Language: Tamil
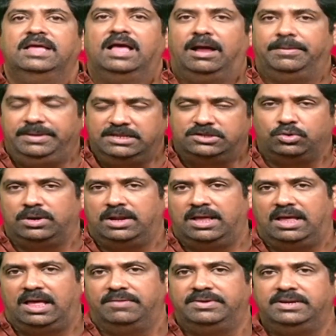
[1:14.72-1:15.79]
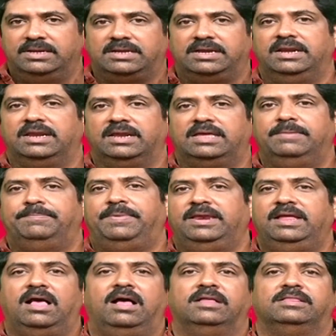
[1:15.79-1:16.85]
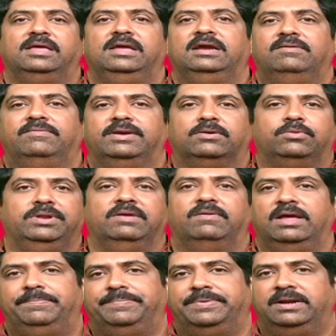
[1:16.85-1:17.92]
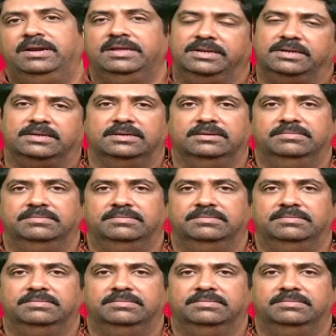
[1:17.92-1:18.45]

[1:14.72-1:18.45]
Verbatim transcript: அப்படின்னு சொன்னால் அவருக்கு இன்றைக்கு பெரிய ஆதாயங்கள் வரக்கூடிய வாய்ப்புகள் இருக்குது